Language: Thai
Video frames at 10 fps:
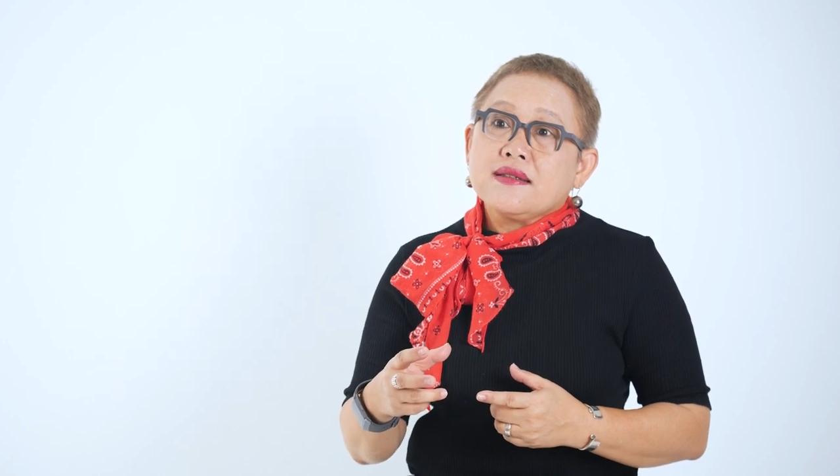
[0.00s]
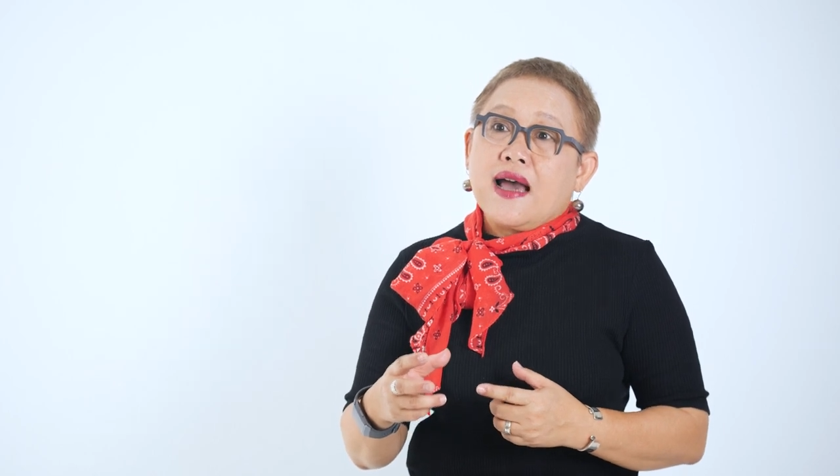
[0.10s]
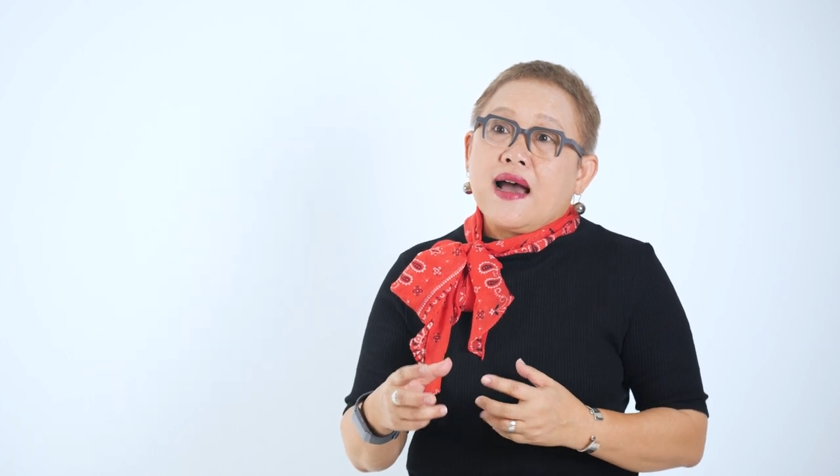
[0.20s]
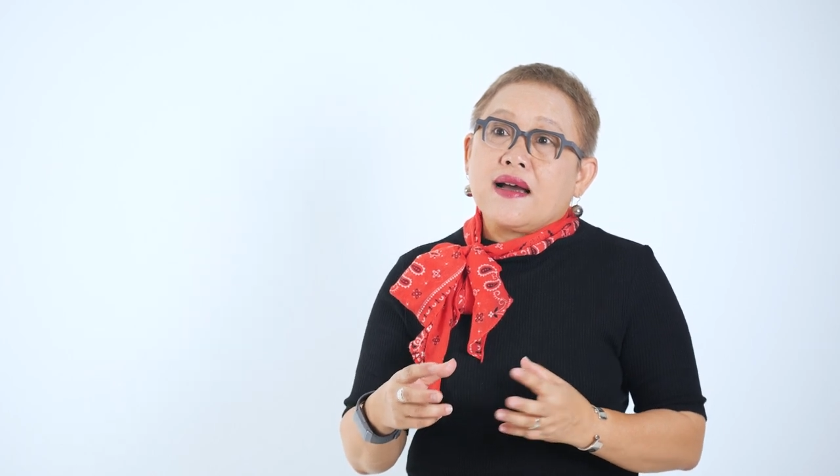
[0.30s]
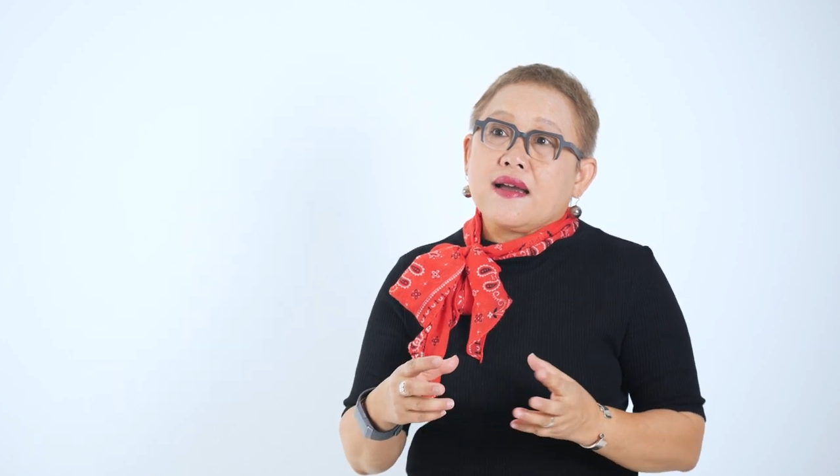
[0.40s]

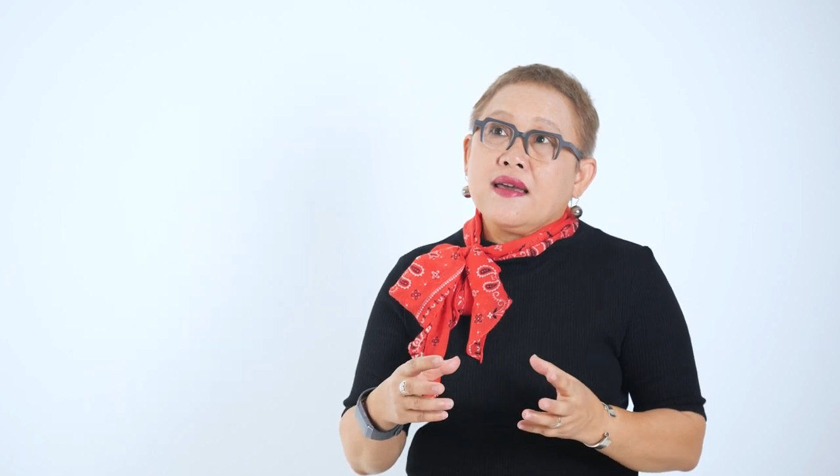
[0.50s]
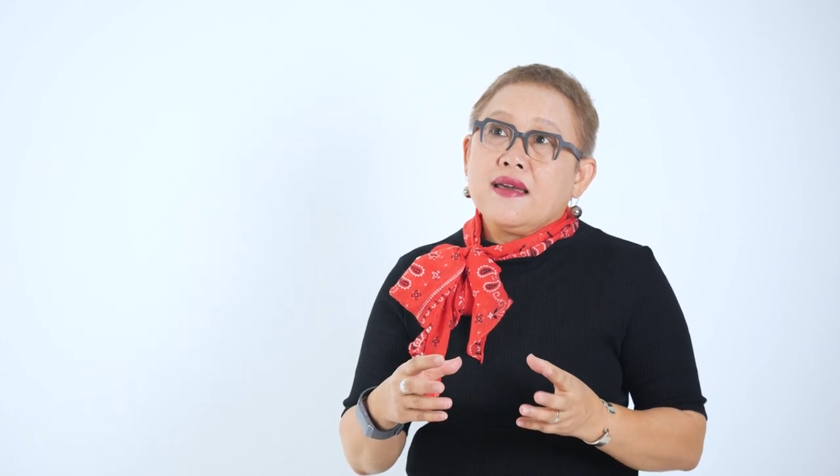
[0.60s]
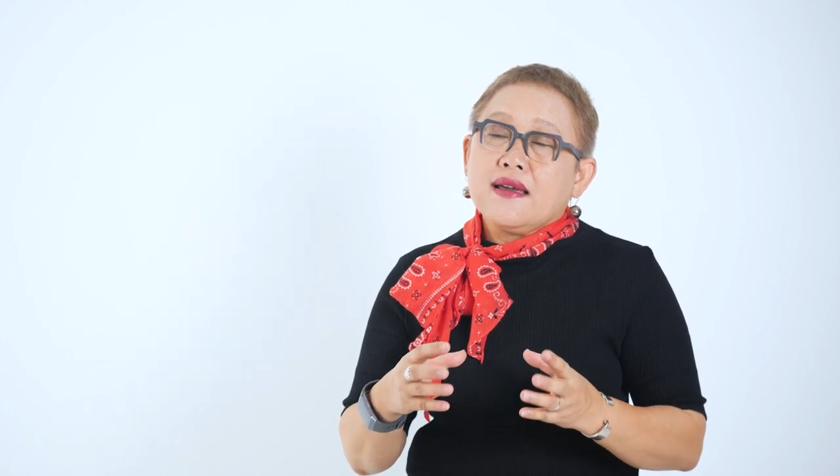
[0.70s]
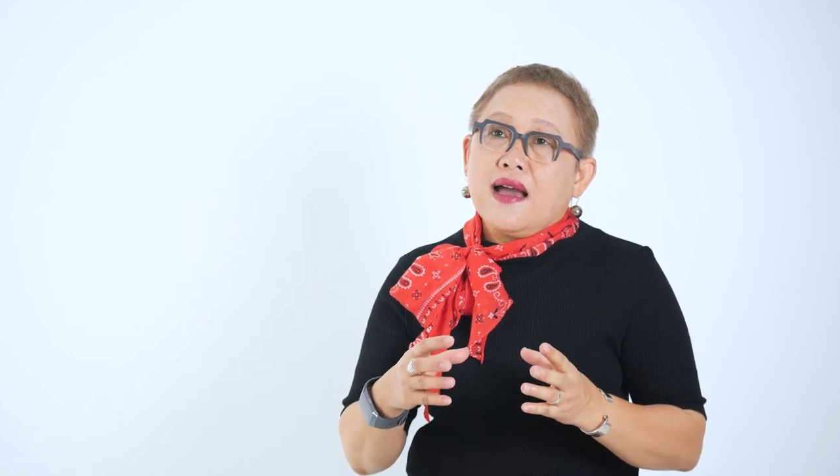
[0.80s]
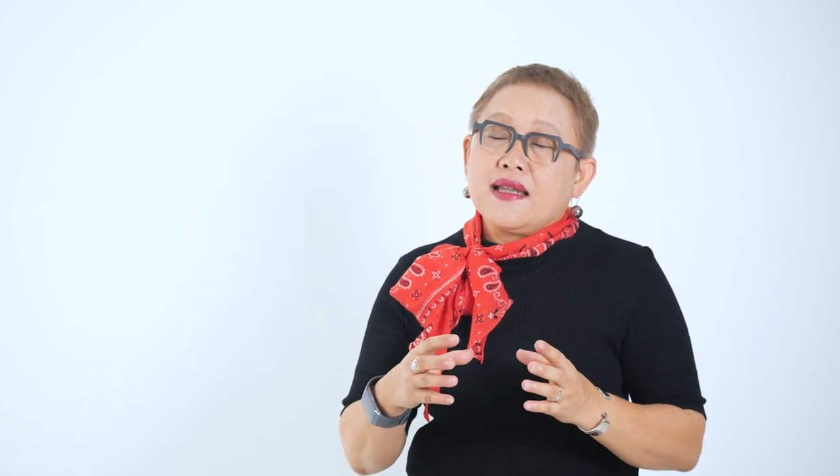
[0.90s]
จาก
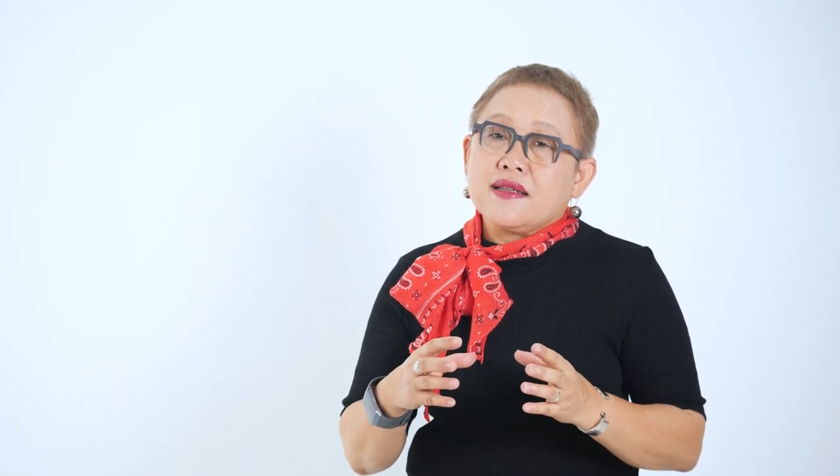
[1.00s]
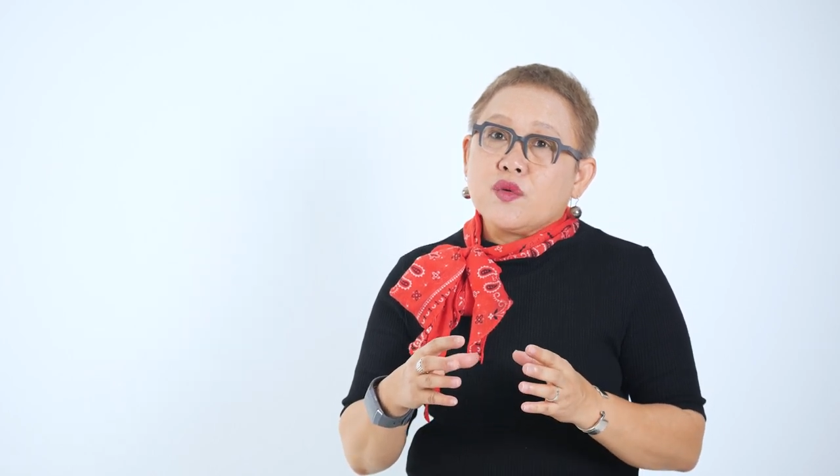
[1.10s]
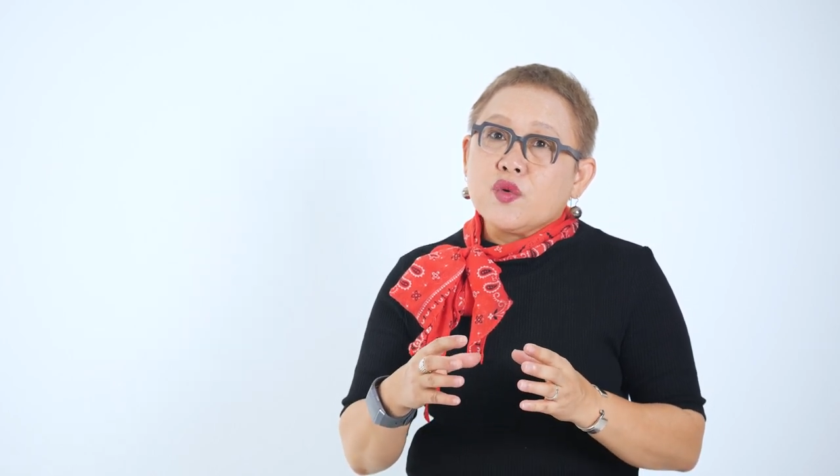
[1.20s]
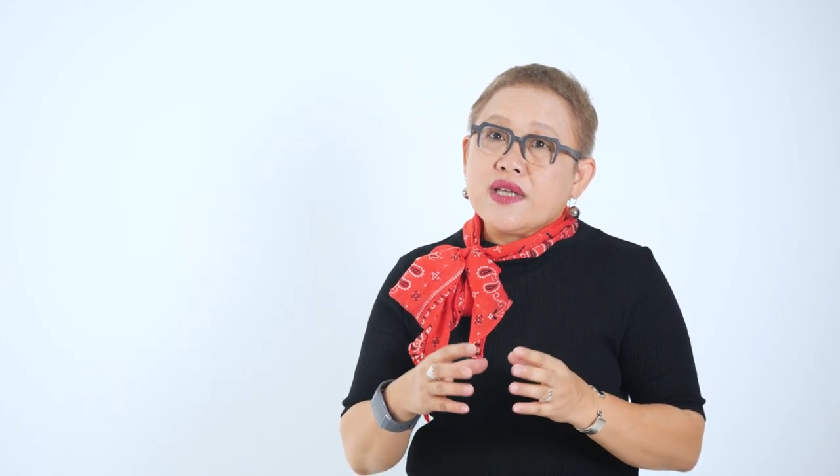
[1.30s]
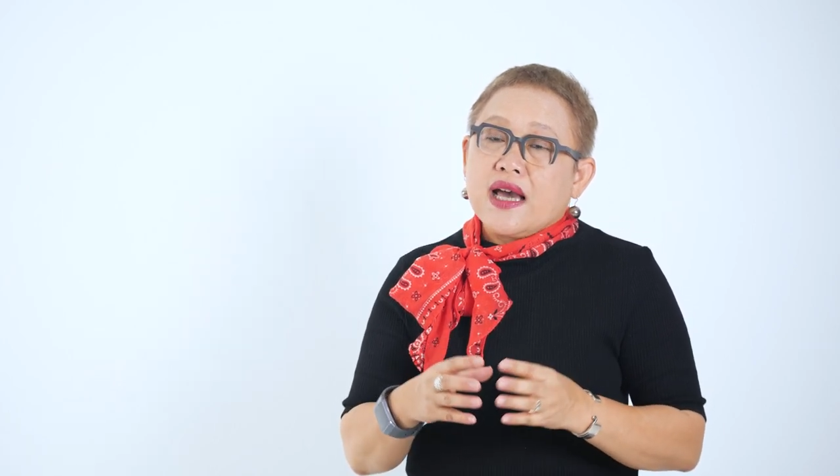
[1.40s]
การ
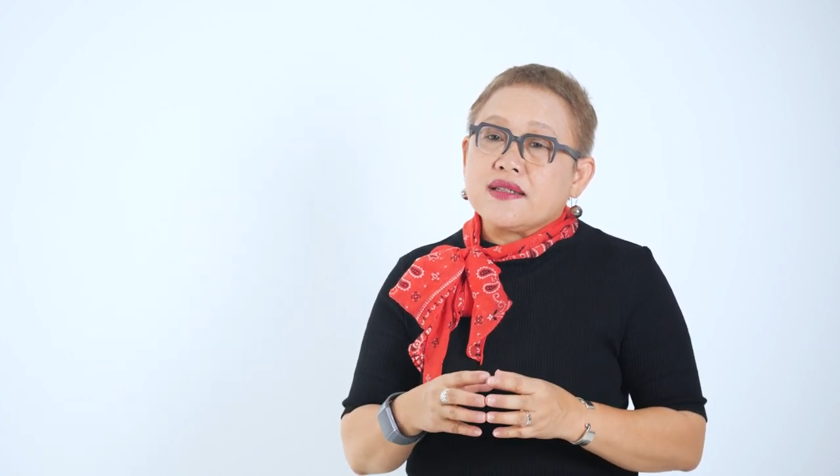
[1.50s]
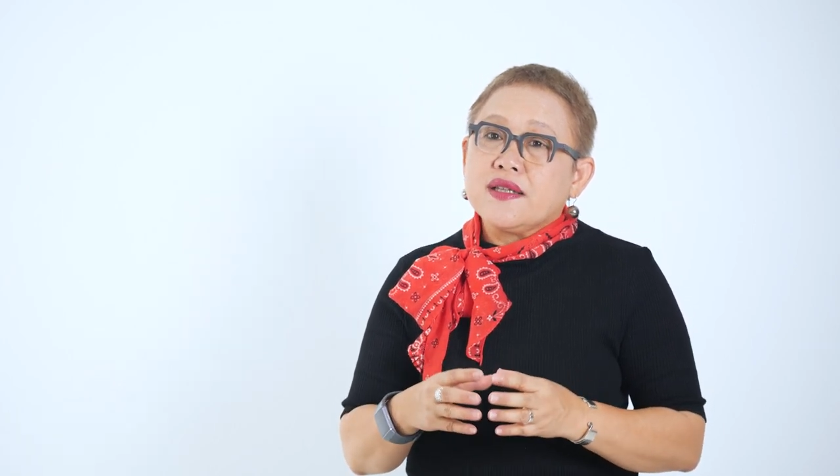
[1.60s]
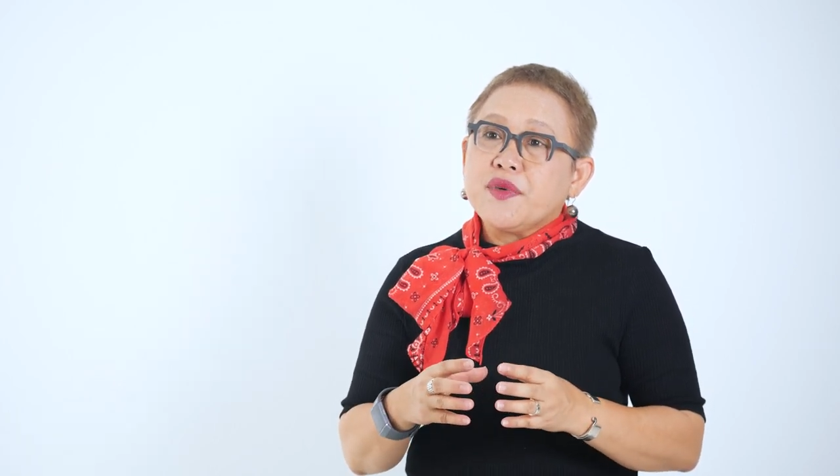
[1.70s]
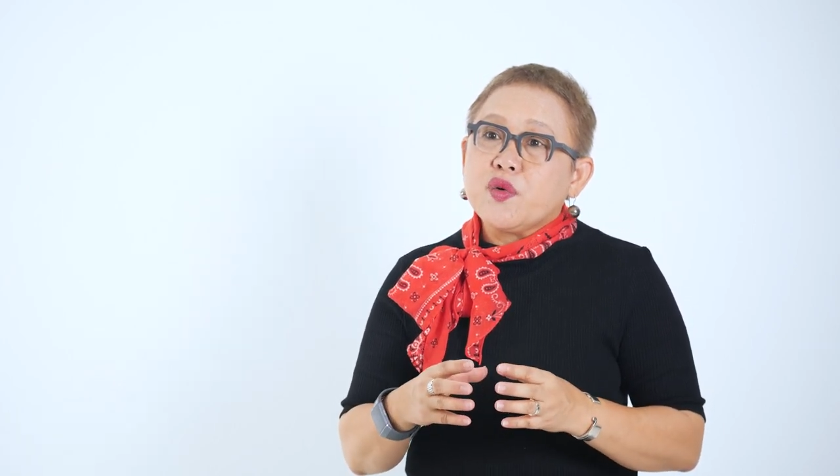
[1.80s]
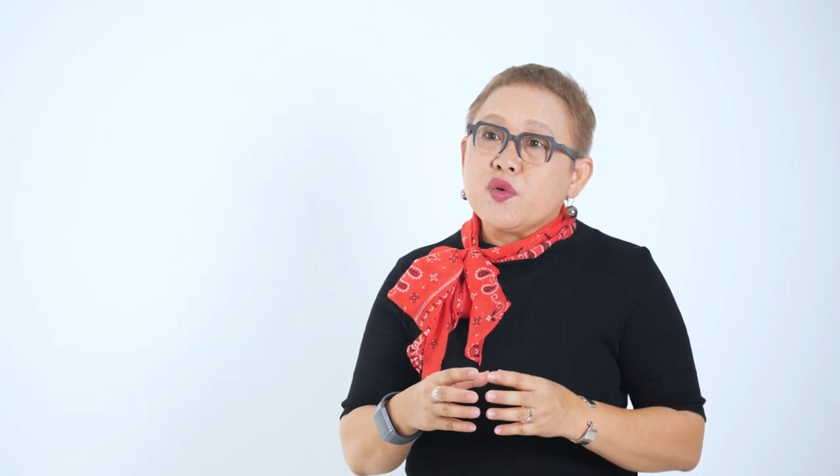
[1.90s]
รู้จัก
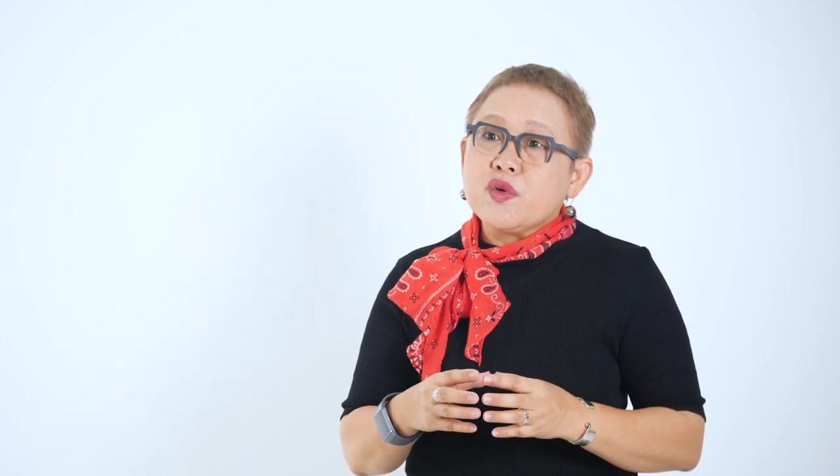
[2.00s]
ที่มนุษย์